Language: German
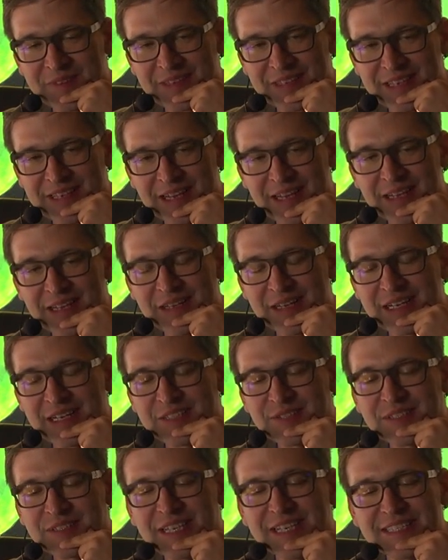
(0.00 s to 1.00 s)
Ja,
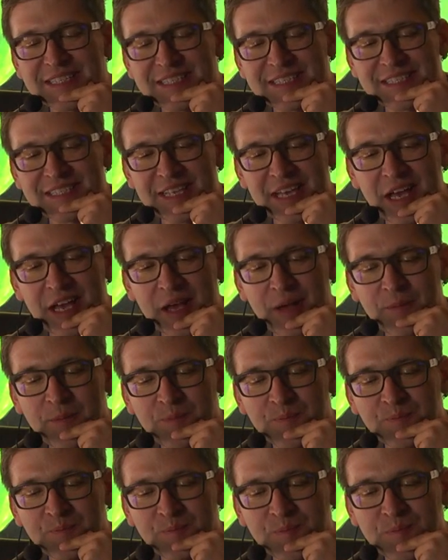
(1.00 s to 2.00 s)
also es ist,
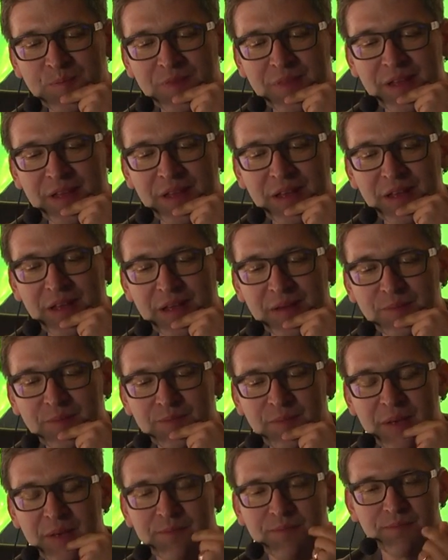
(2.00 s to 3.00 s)
ähm,
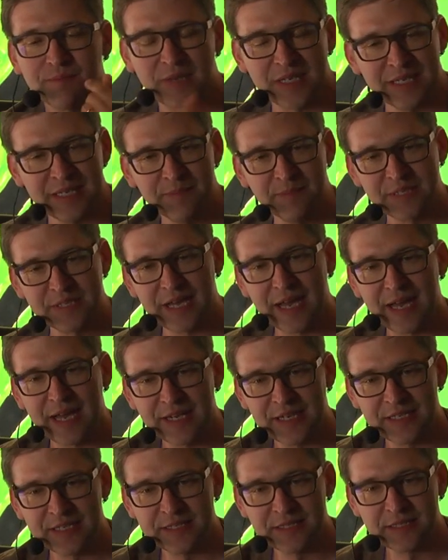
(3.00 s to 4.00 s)
man, man nimmt
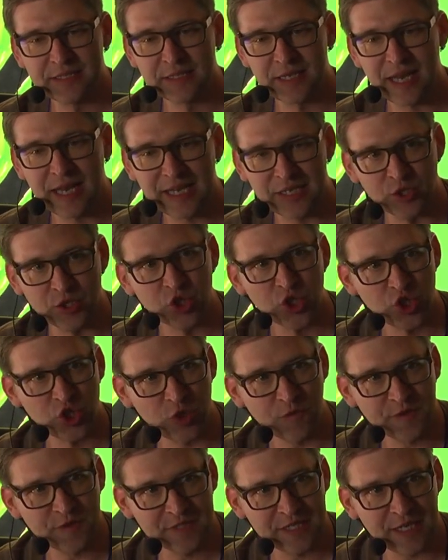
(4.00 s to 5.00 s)
einen, einen
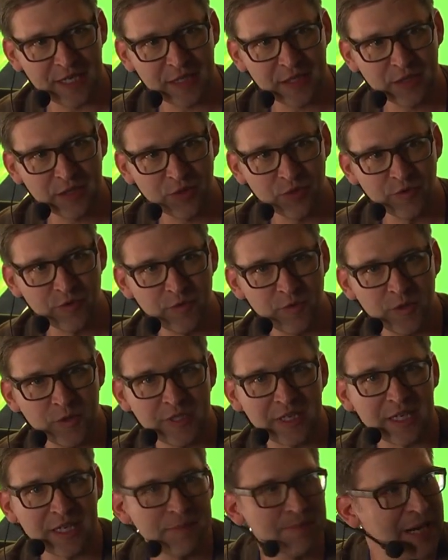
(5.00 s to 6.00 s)
Stoffsack und füllt
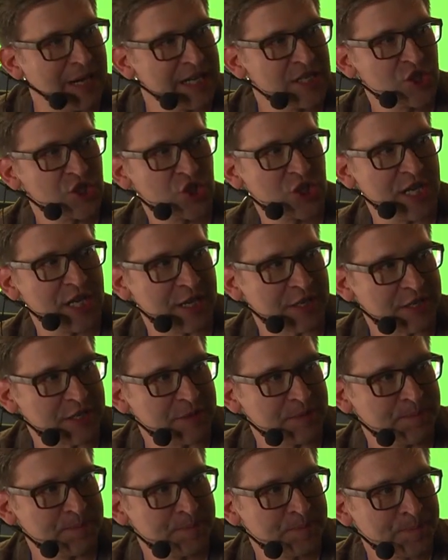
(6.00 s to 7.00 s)
darin Maisstärke
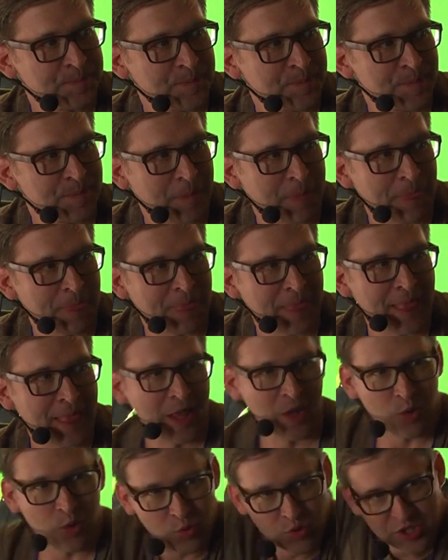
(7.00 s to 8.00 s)

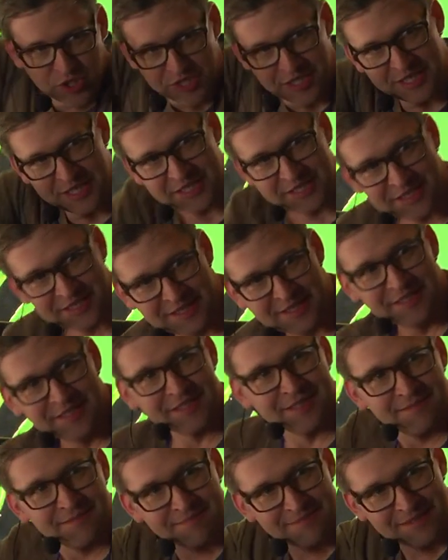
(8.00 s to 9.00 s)
und knetet den,
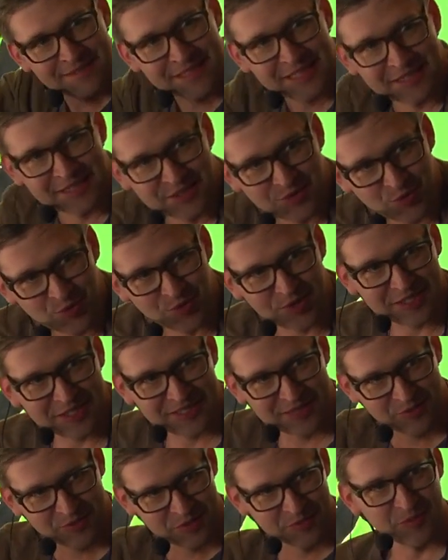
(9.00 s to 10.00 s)
den so. Also da
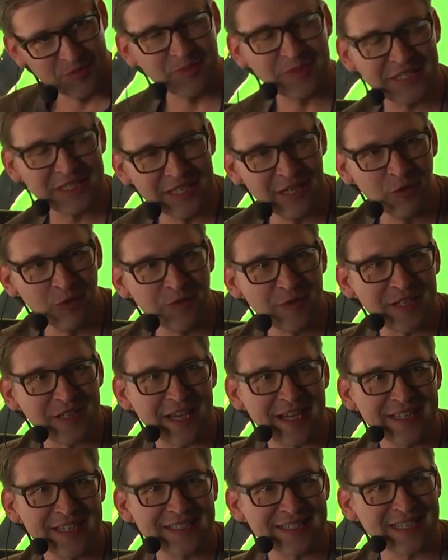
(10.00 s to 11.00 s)
muss ein bisschen Luft
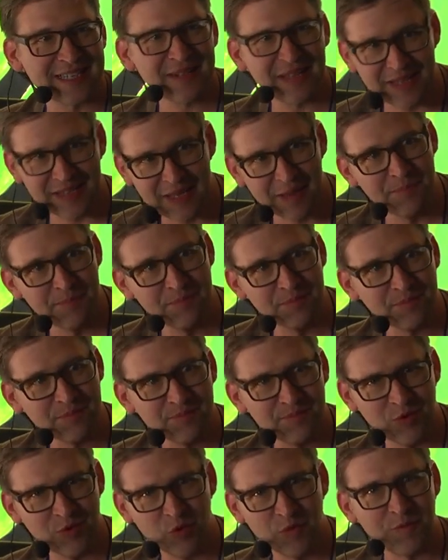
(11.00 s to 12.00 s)
rein sein. Ähm,
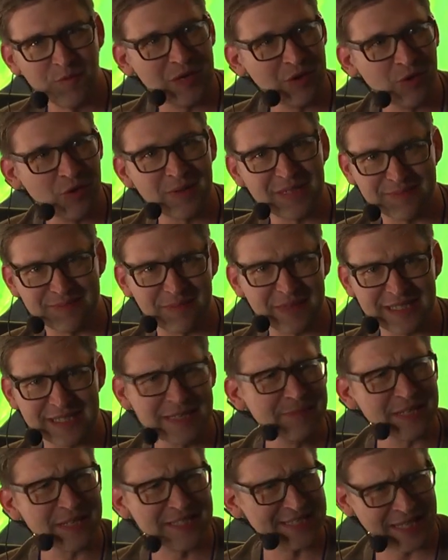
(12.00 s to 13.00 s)
Luftballon, es, es gibt
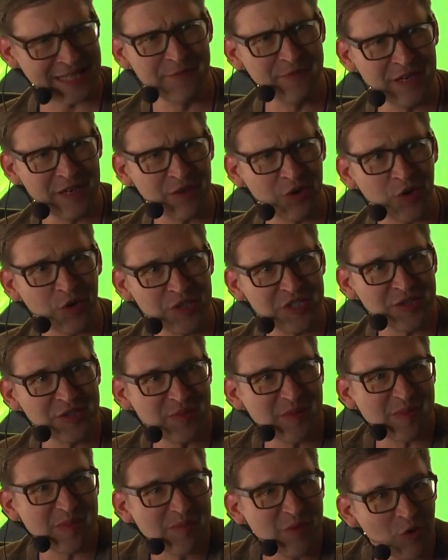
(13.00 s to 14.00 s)
extrem viele Geräusche, die
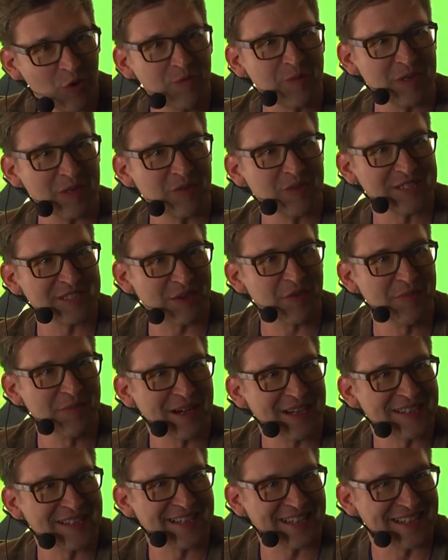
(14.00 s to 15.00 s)
man mit Luftballons auch
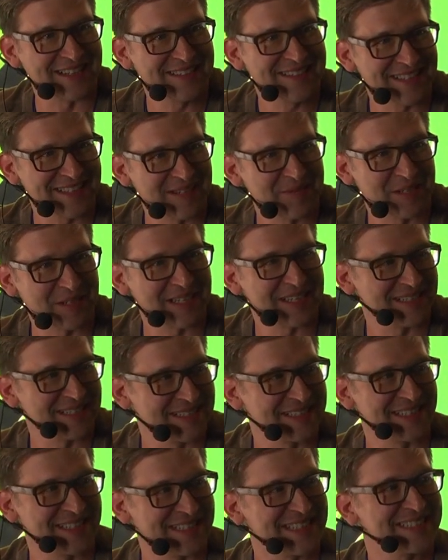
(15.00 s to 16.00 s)
machen kann, aber
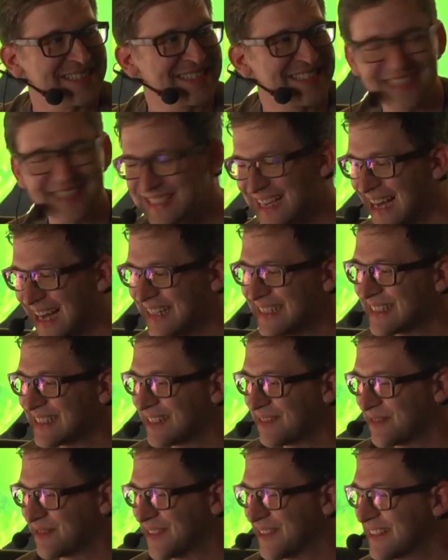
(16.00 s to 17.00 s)
das ist jetzt keins
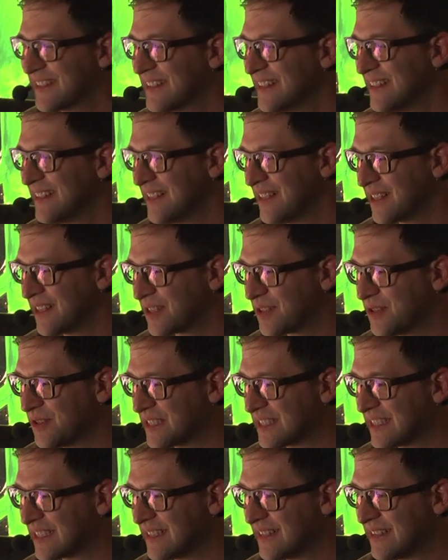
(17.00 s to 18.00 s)
davon.
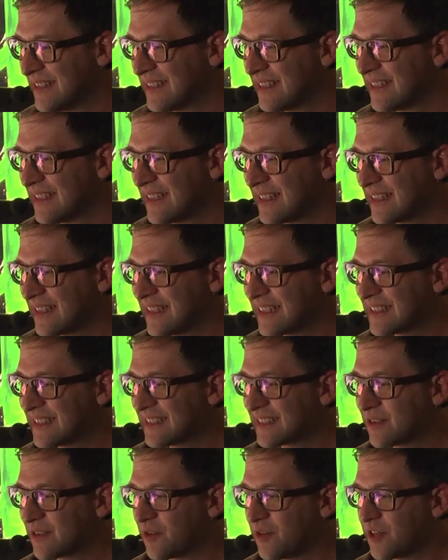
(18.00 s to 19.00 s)
Gut, nächstes
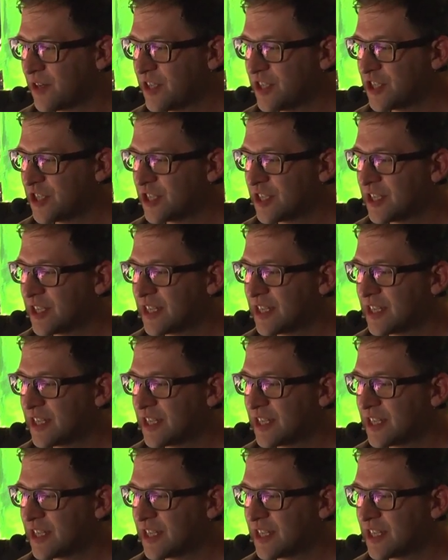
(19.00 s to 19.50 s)
Geräusch.